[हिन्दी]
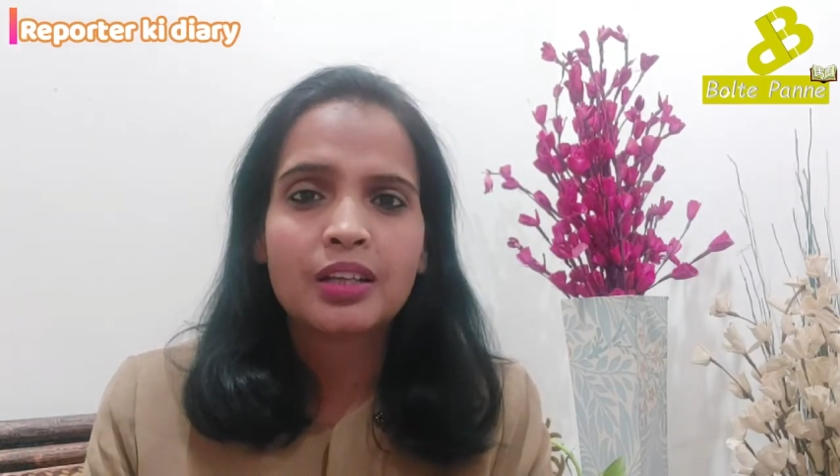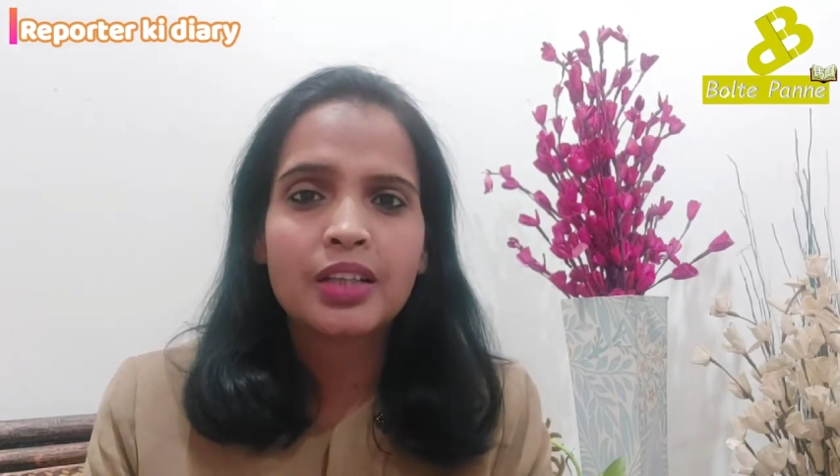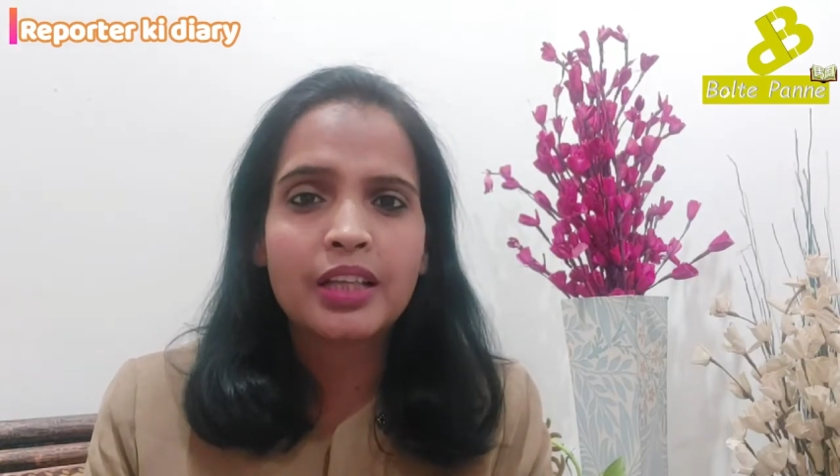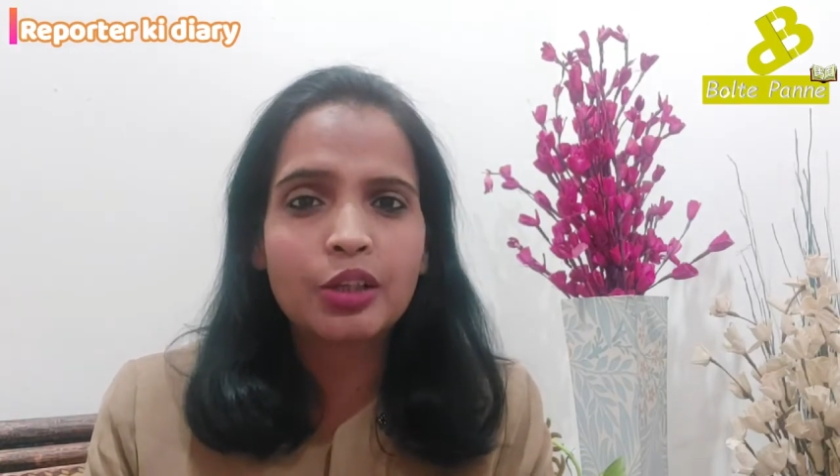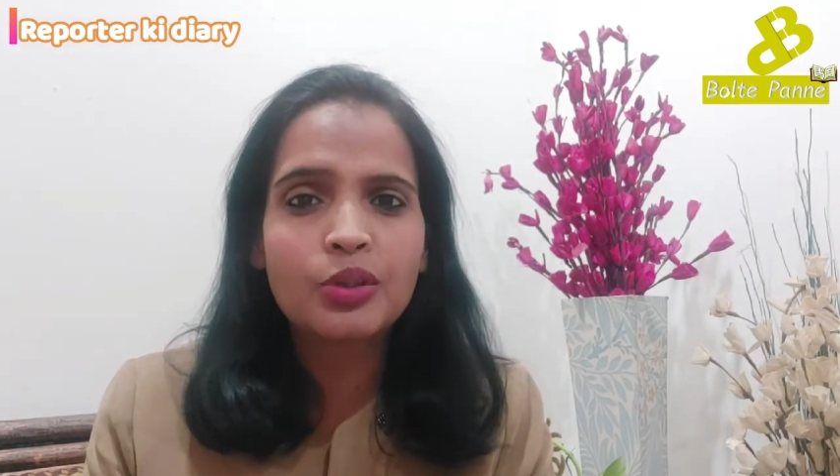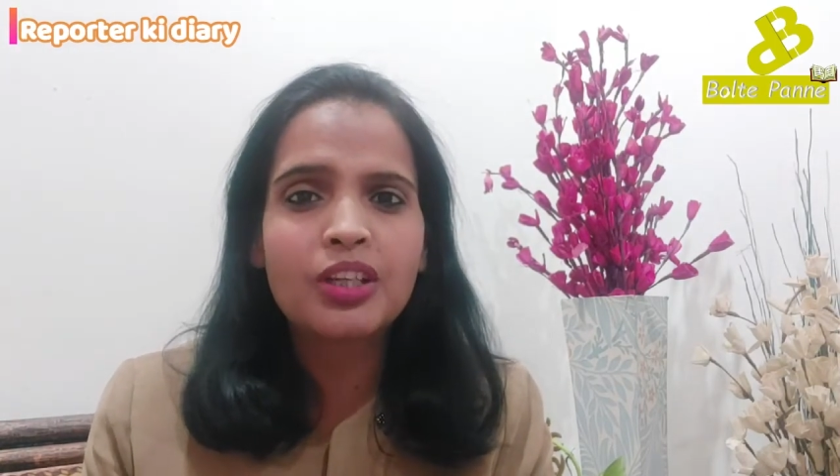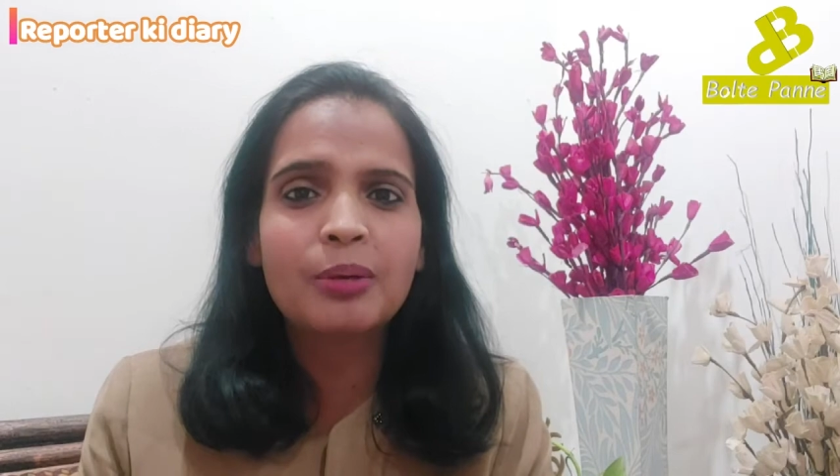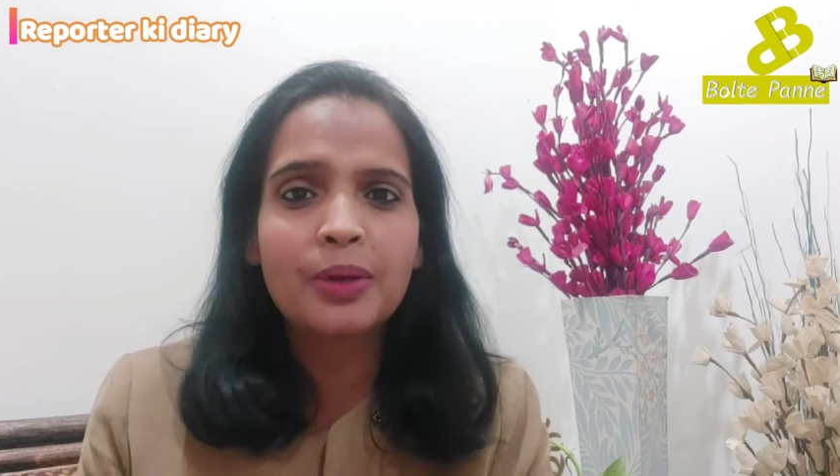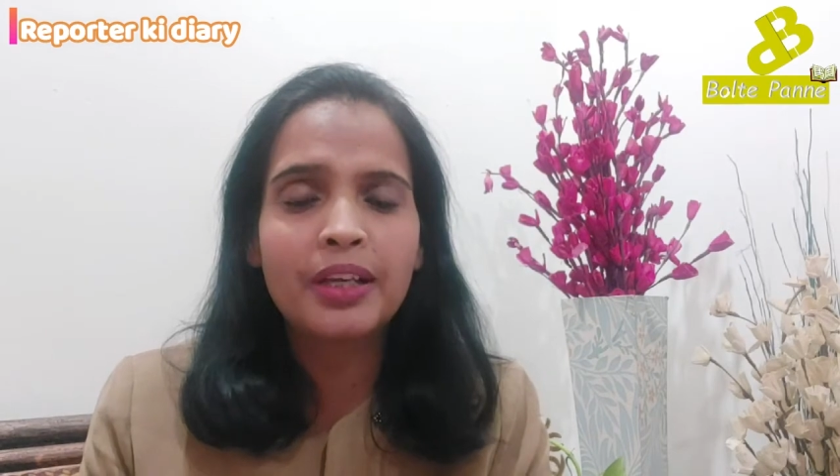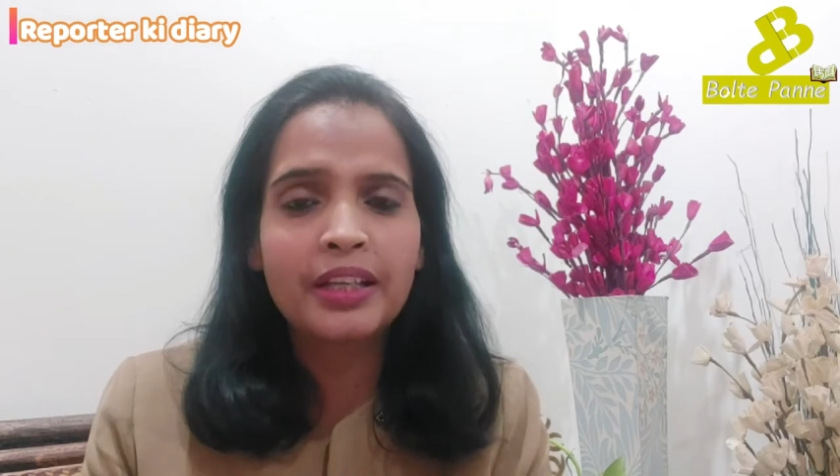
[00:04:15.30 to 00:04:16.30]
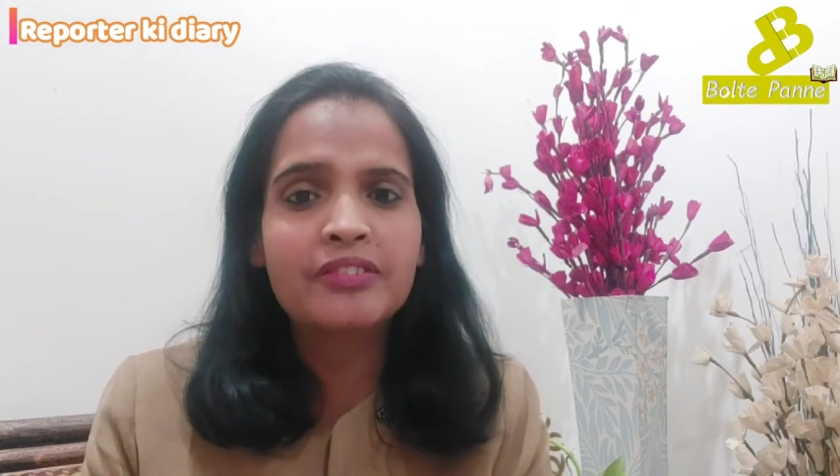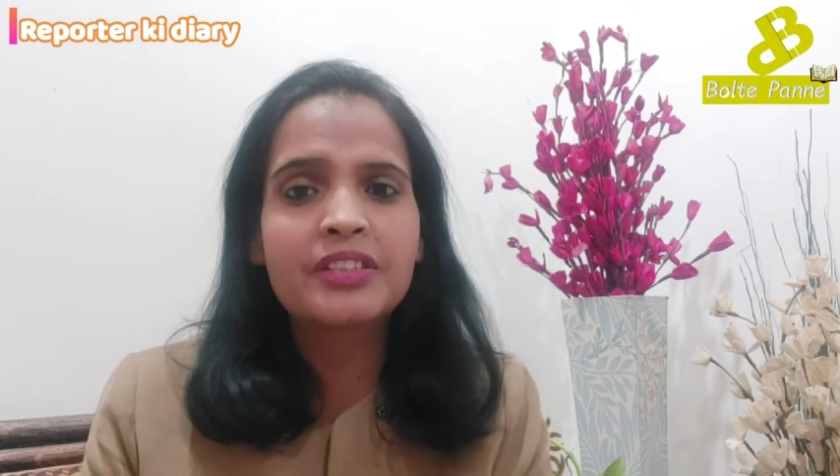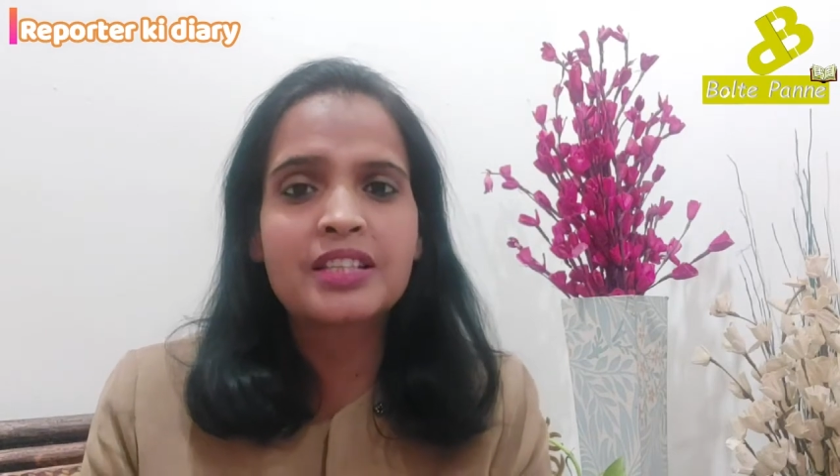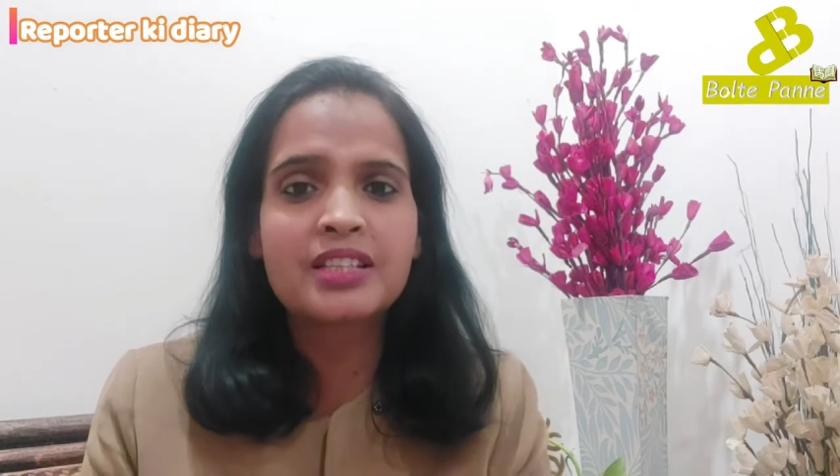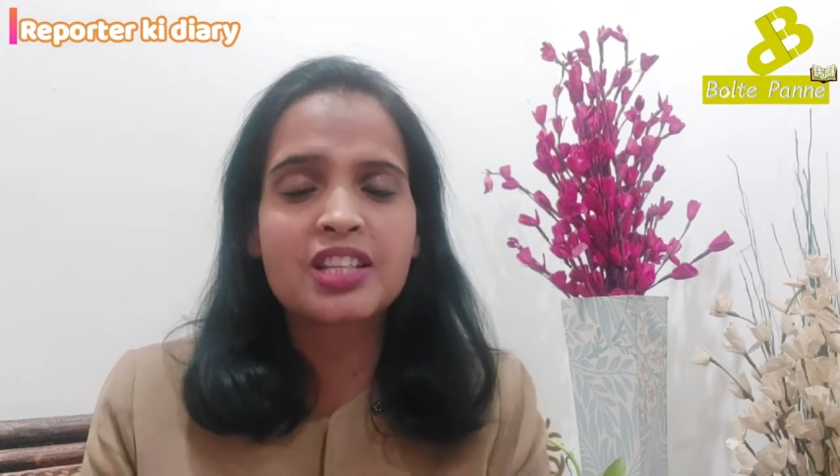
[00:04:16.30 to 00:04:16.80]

देखिए दुनिया में इनकी वजह से